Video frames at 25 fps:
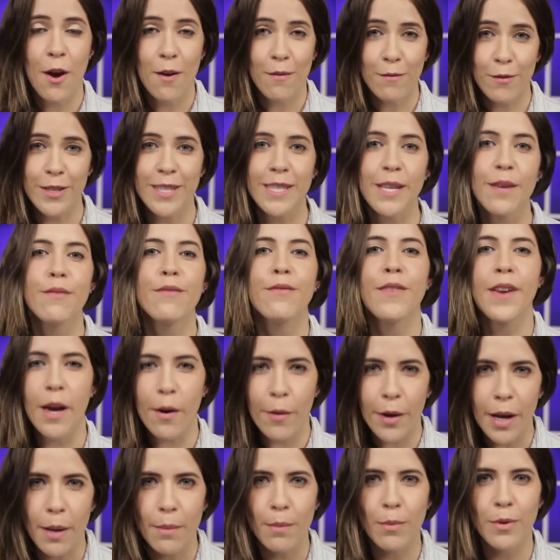Você vê
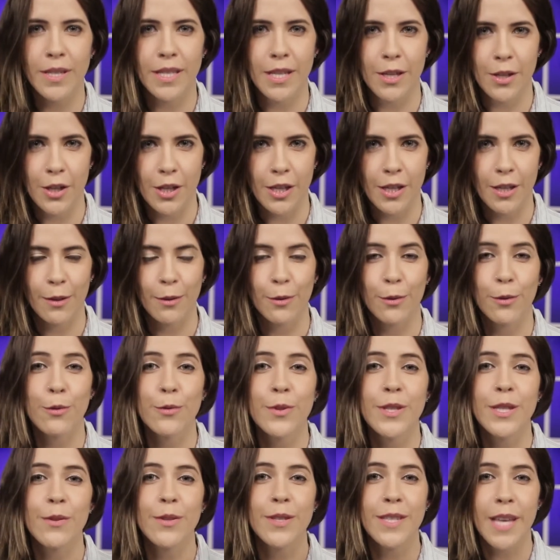alguém bocejando,
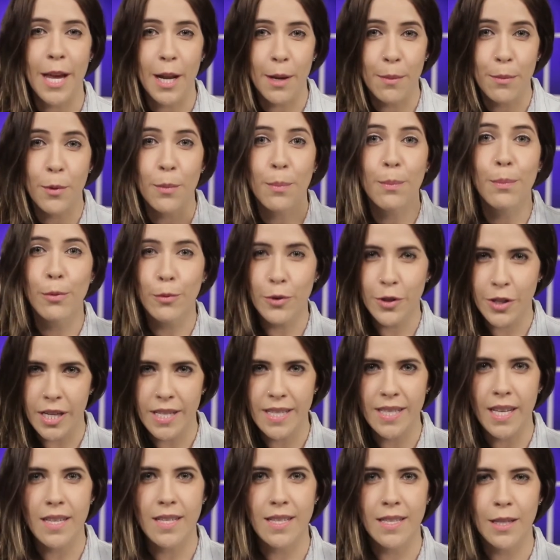o seu cérebro puxa
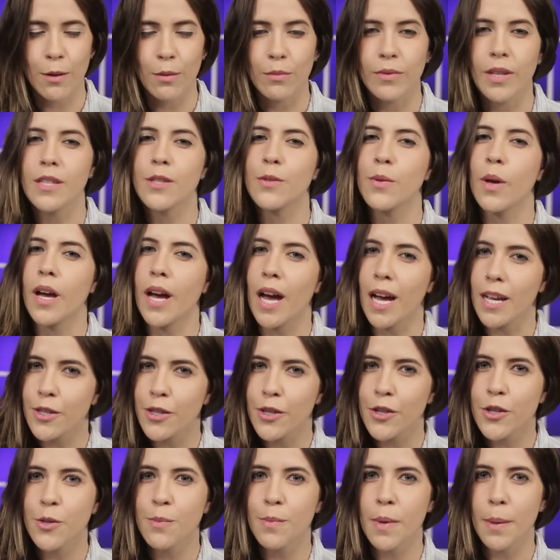essa ação na sua
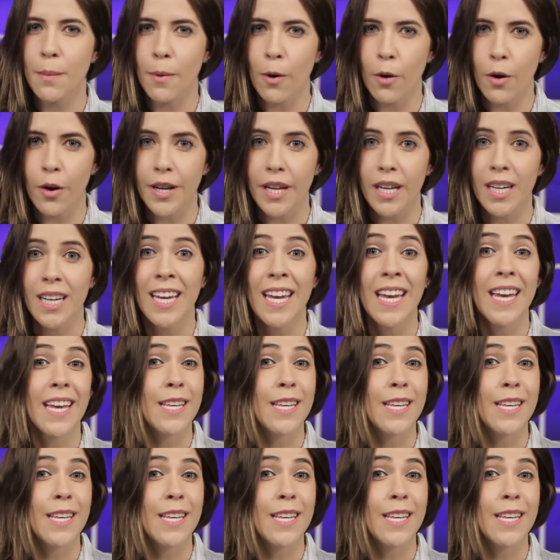caixa de memória